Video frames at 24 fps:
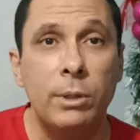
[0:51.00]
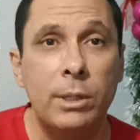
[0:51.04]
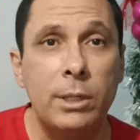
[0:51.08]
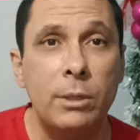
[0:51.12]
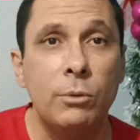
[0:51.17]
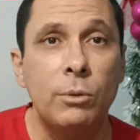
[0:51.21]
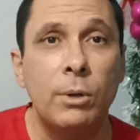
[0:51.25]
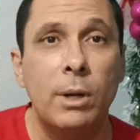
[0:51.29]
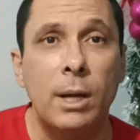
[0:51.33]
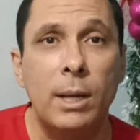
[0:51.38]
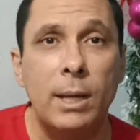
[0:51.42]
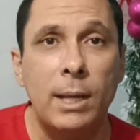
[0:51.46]
aqui
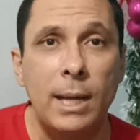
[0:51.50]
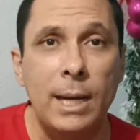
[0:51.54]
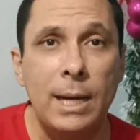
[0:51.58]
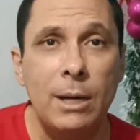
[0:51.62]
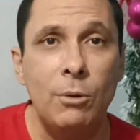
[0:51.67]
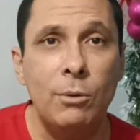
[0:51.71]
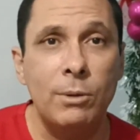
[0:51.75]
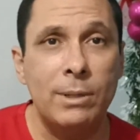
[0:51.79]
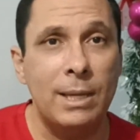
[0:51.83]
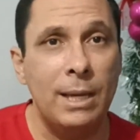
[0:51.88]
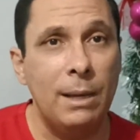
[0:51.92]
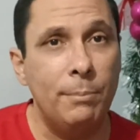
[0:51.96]
no
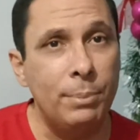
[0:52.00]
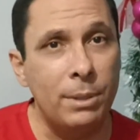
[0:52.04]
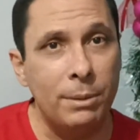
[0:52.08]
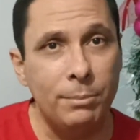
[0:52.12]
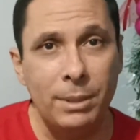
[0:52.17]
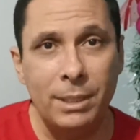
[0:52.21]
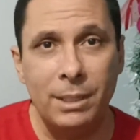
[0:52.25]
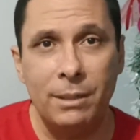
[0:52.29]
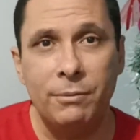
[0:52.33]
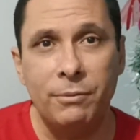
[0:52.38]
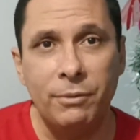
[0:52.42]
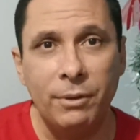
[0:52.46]
canal, que é a
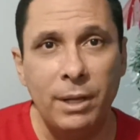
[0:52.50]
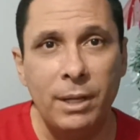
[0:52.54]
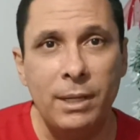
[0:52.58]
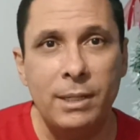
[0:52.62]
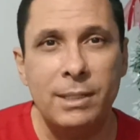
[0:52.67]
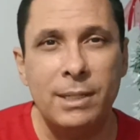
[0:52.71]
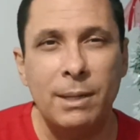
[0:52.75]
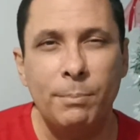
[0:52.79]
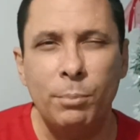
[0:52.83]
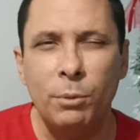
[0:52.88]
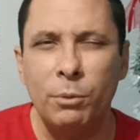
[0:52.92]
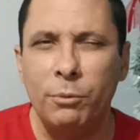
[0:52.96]
primeira
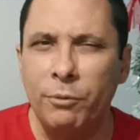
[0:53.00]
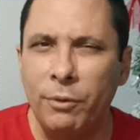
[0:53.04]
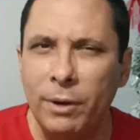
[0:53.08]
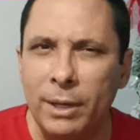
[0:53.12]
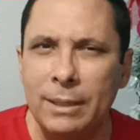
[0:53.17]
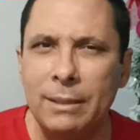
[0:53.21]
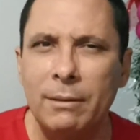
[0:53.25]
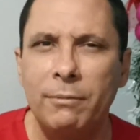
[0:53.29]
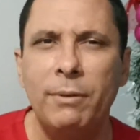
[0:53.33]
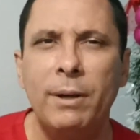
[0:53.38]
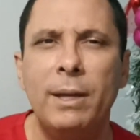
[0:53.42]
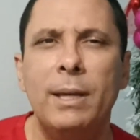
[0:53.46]
vez,
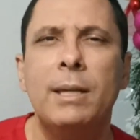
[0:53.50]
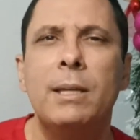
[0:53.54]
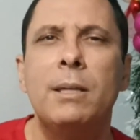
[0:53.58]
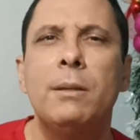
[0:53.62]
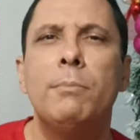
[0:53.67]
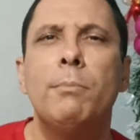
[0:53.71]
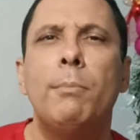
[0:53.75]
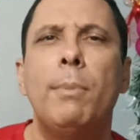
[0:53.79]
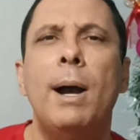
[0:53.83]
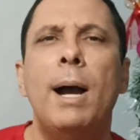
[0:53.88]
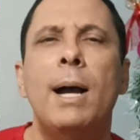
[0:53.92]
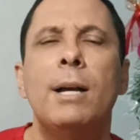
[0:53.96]
aproveita, vai aqui
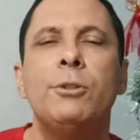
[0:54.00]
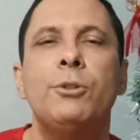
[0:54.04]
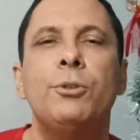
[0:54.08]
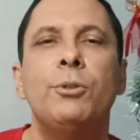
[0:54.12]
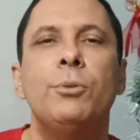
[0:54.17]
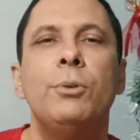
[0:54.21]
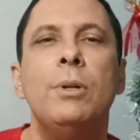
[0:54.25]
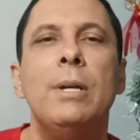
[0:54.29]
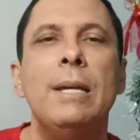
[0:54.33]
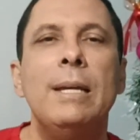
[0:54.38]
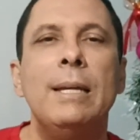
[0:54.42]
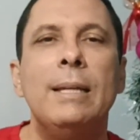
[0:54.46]

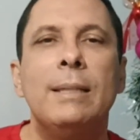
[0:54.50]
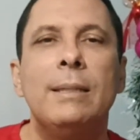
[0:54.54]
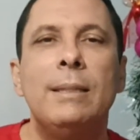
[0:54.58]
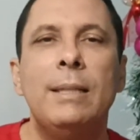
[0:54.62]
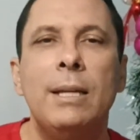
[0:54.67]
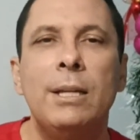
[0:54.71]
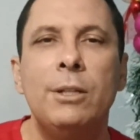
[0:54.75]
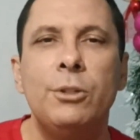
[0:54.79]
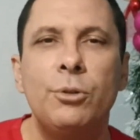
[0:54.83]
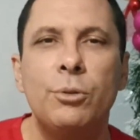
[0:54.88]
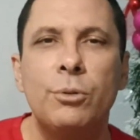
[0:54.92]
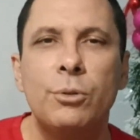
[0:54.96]
embaixo,
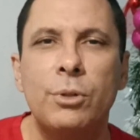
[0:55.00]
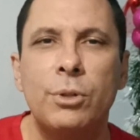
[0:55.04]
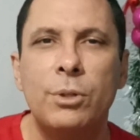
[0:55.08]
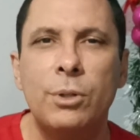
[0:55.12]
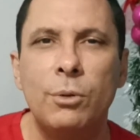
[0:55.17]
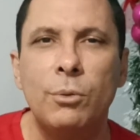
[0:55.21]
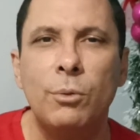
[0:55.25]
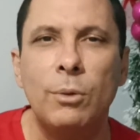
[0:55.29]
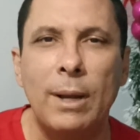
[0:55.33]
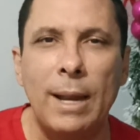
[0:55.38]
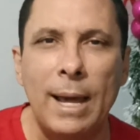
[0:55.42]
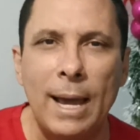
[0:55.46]
deixa o
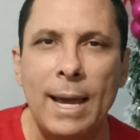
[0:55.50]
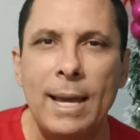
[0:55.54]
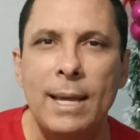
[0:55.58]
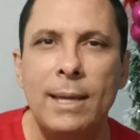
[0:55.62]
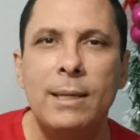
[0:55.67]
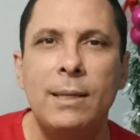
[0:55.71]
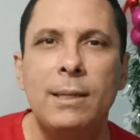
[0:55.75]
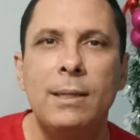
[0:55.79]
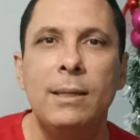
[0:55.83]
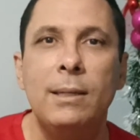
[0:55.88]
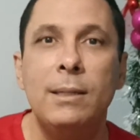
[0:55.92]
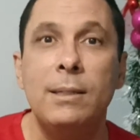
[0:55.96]
seu
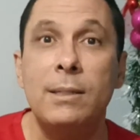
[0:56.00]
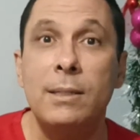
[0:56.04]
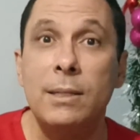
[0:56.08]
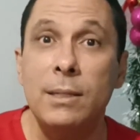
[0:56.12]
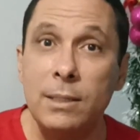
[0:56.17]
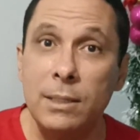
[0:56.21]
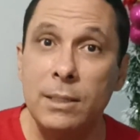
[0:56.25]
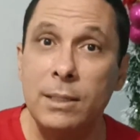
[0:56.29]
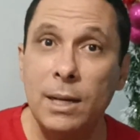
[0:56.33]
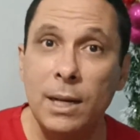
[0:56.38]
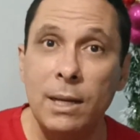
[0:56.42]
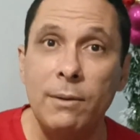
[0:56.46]
like e se
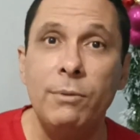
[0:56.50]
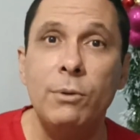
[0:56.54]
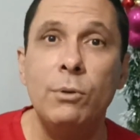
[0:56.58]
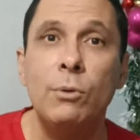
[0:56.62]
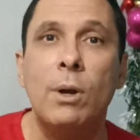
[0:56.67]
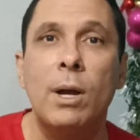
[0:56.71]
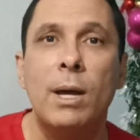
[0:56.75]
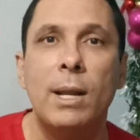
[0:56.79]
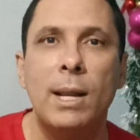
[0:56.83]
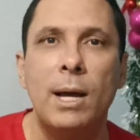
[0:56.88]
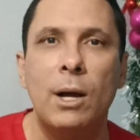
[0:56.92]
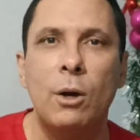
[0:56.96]
inscreva no
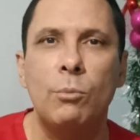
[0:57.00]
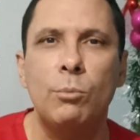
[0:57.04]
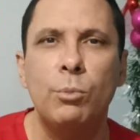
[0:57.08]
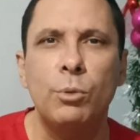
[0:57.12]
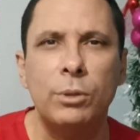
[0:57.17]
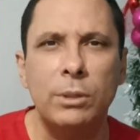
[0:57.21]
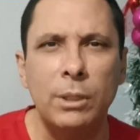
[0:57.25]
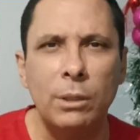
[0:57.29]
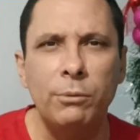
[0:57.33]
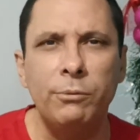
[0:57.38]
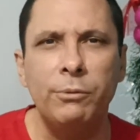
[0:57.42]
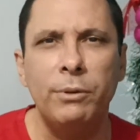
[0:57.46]
canal.
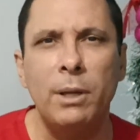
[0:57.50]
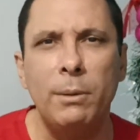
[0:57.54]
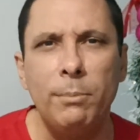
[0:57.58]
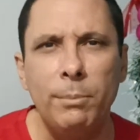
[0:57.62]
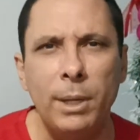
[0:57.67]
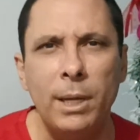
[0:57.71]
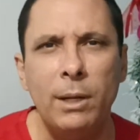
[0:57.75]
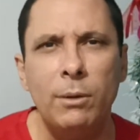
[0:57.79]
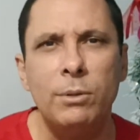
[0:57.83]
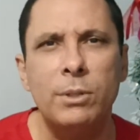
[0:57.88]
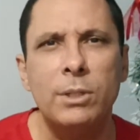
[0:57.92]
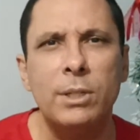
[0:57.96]
botão
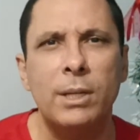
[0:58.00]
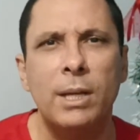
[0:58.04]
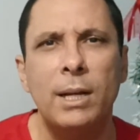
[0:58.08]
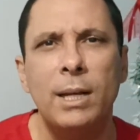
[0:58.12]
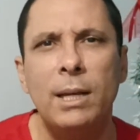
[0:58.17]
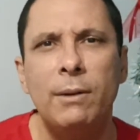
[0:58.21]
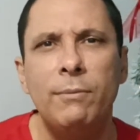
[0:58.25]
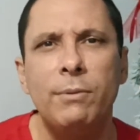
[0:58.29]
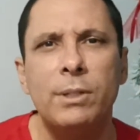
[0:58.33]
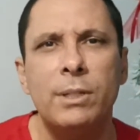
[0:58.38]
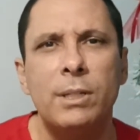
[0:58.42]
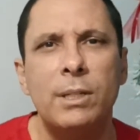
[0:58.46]
vermelho,
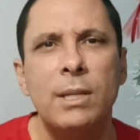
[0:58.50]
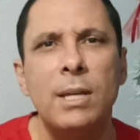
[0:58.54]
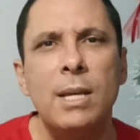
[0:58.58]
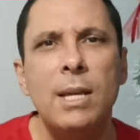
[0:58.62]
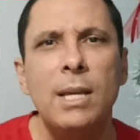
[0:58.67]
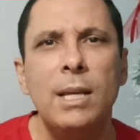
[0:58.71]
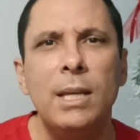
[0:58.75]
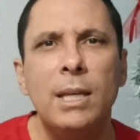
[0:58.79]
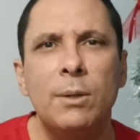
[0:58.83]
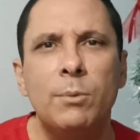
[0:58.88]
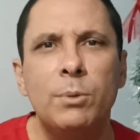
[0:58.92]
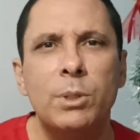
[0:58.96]
inscreva-se
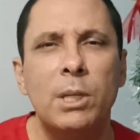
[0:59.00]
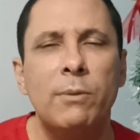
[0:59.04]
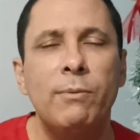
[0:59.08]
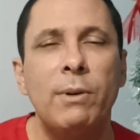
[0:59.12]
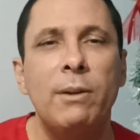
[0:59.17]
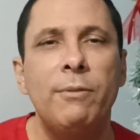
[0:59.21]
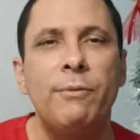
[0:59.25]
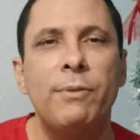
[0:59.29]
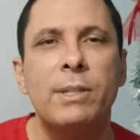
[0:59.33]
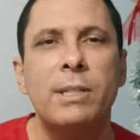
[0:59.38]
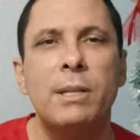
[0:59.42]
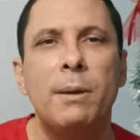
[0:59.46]
e você
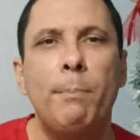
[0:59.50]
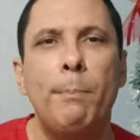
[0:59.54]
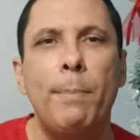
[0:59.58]
vai fazer